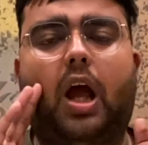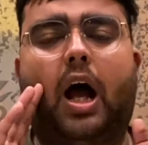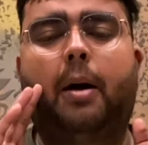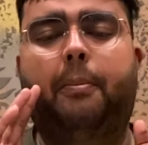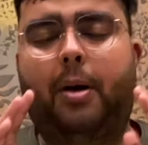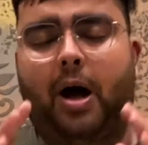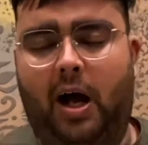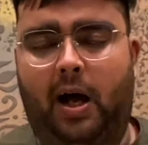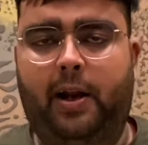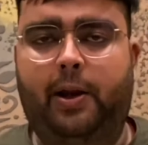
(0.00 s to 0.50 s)
आप
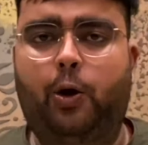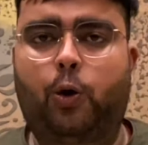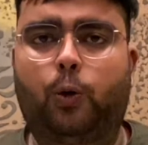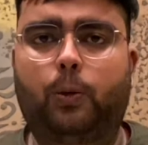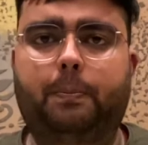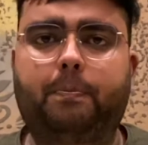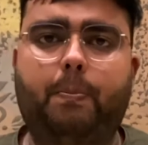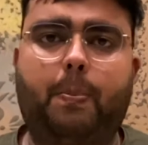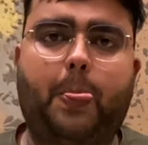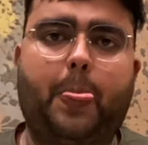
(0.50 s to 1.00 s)
आ रहे हो
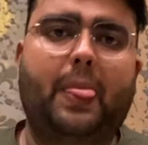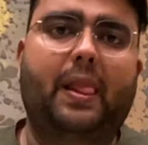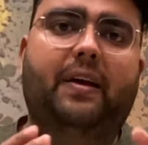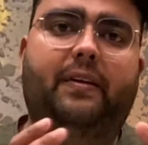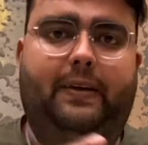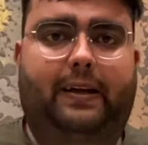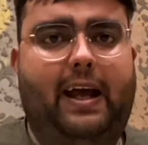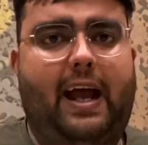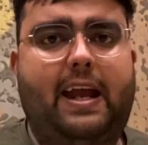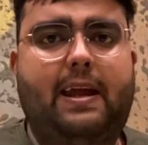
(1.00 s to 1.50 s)

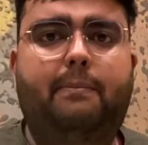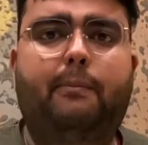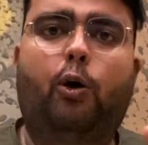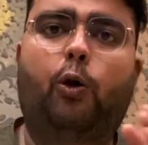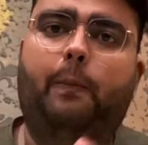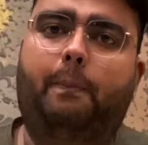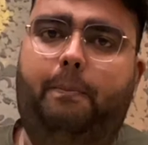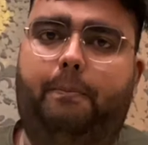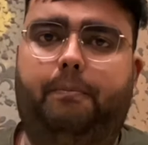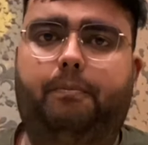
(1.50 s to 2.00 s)
टाइम और
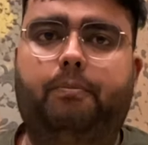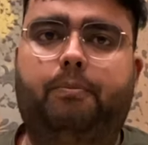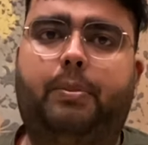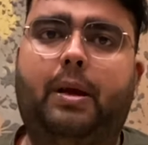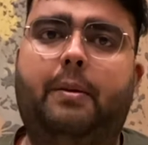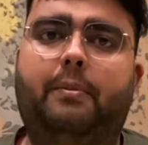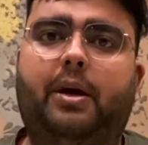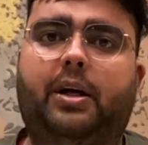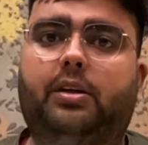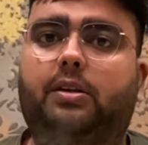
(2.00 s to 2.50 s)

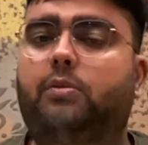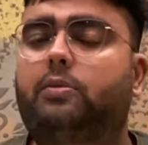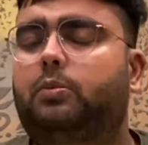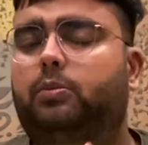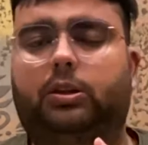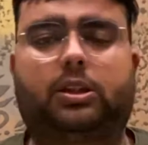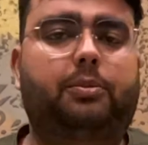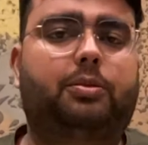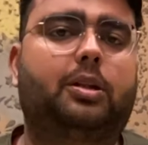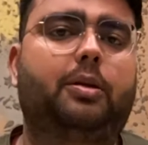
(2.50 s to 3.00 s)
पेमेंट
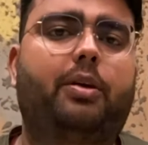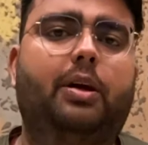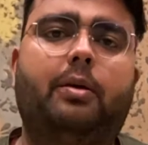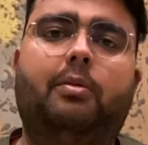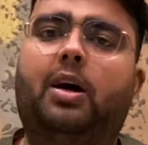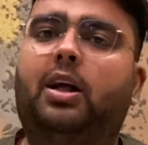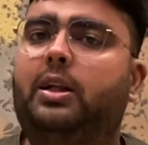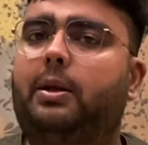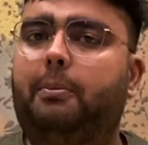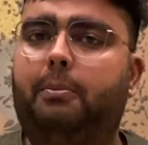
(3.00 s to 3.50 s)
सबसे बड़ी
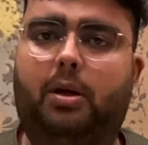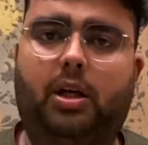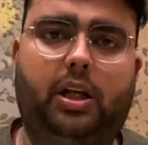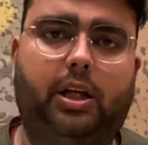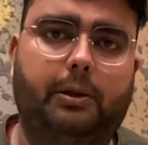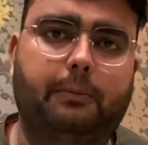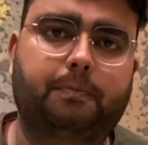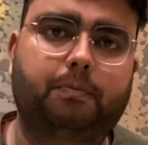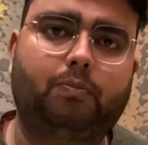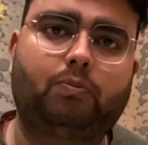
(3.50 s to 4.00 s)
बात है मनी
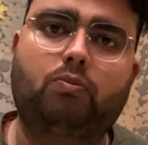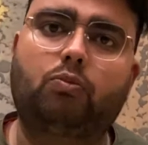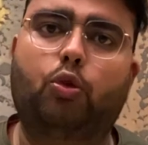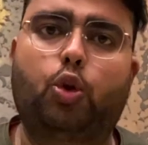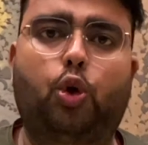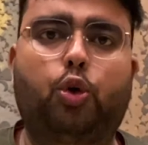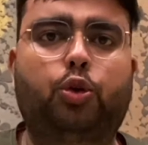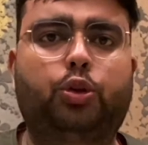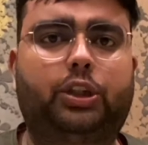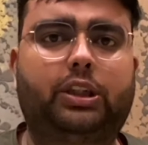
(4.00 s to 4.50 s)

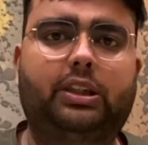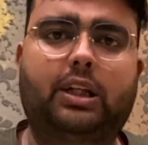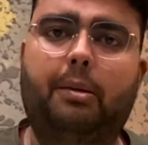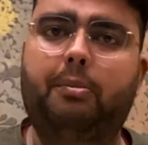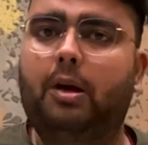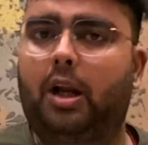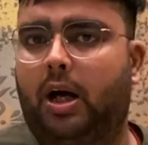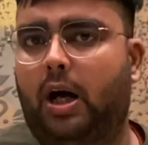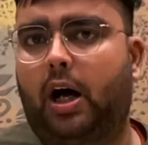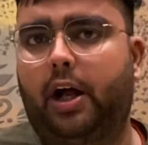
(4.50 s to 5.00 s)
दोनों चीज़ आप
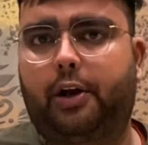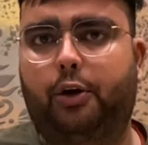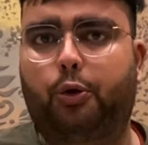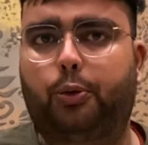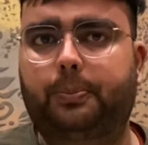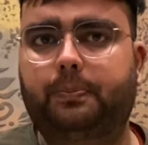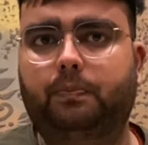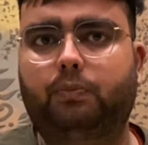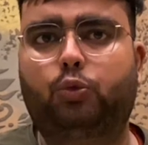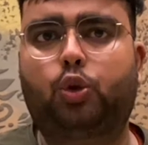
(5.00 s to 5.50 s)
लगा रहे हो
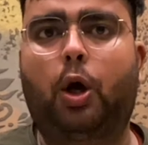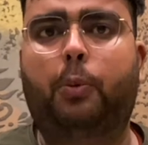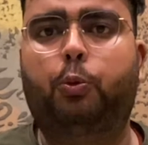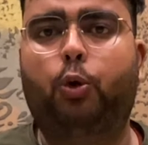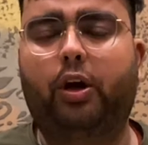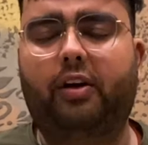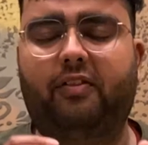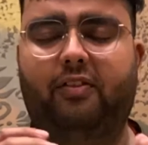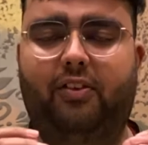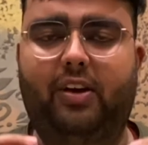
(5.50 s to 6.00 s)
तो आपको
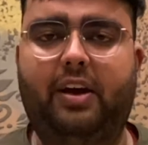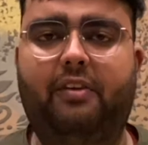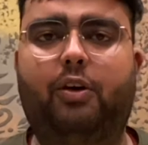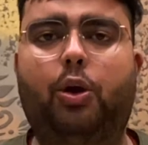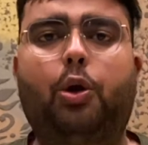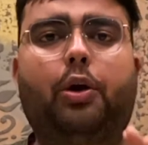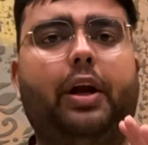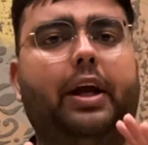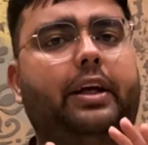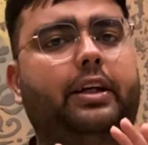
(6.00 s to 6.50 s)
एक फ्लेवर
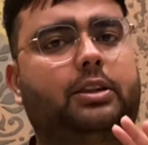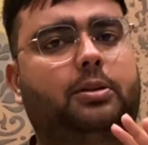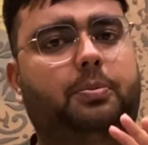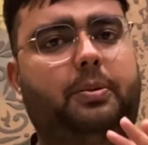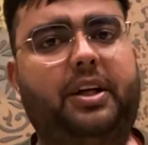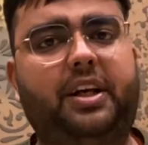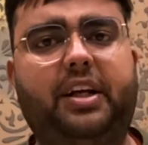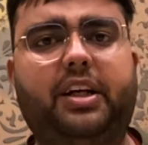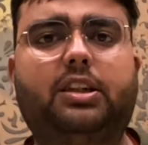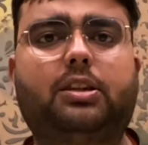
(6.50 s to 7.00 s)
और
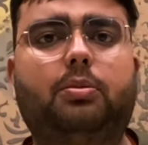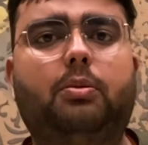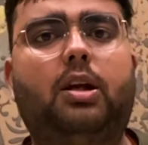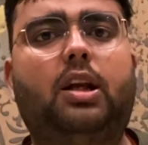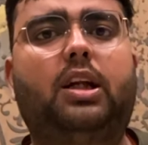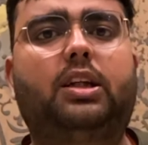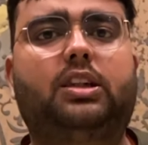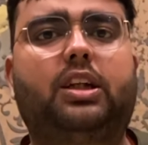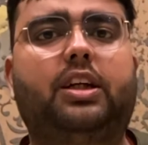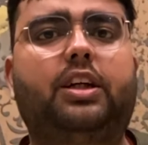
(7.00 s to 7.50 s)
एक्सपीरियंस
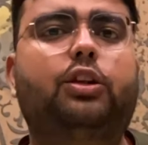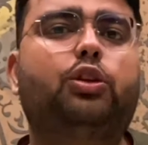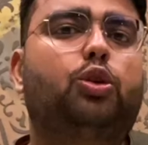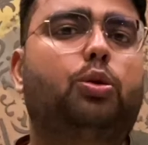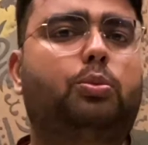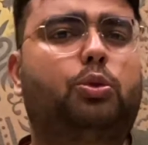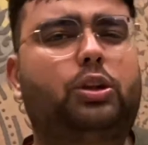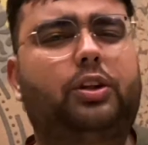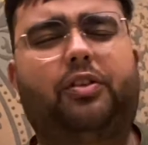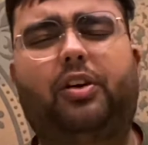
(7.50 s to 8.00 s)
मिलना चाहिए जो
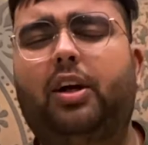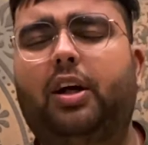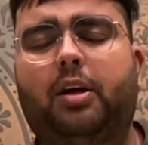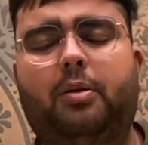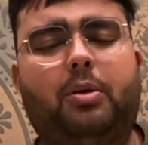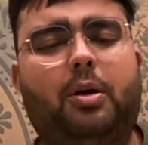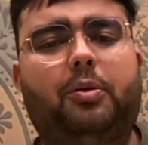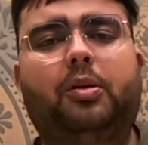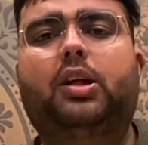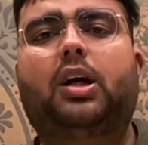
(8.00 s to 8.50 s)
मुझे फंडार
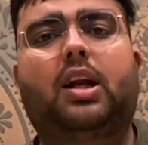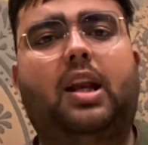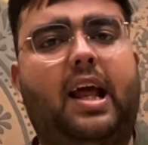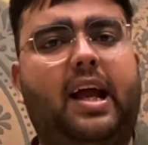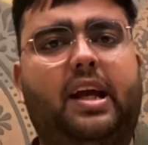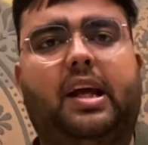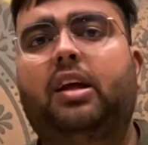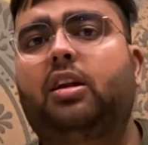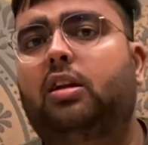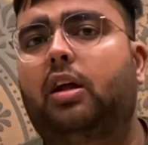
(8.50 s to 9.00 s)
में अभी तक
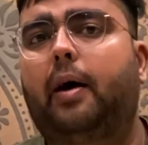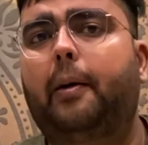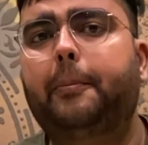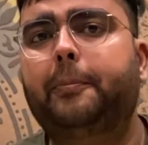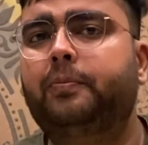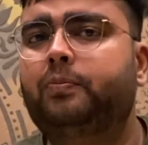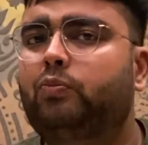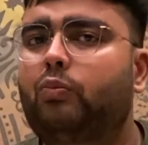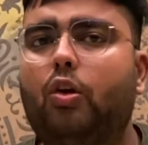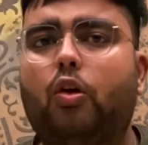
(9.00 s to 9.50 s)
लैकिंग था
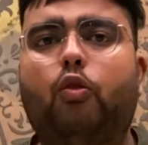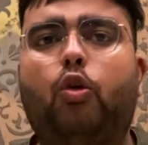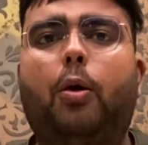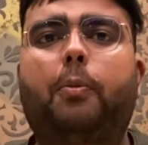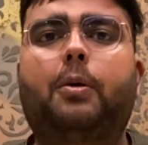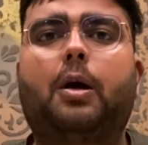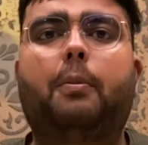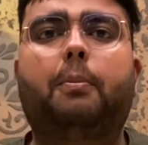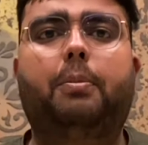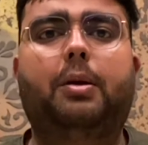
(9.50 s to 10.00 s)
वो आप
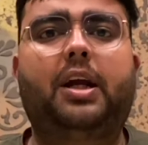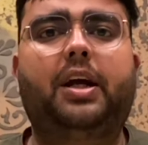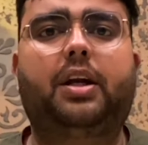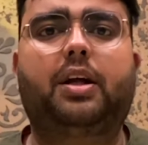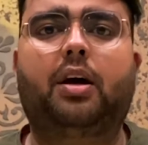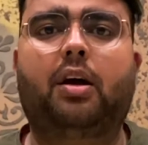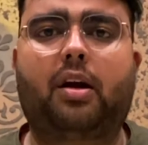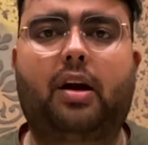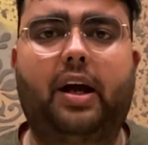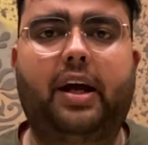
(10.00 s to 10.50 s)
कंप्लीट
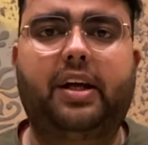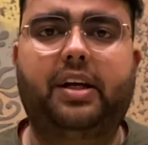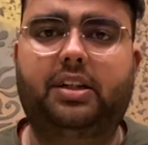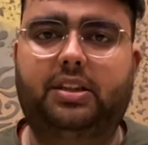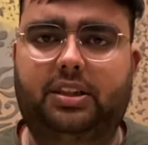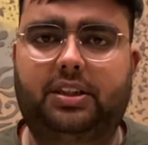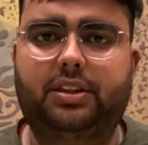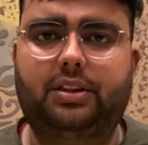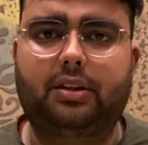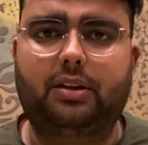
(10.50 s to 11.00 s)
कर रहा है ये
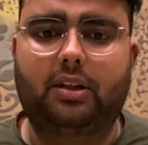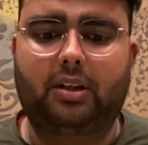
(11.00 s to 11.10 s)
चीज़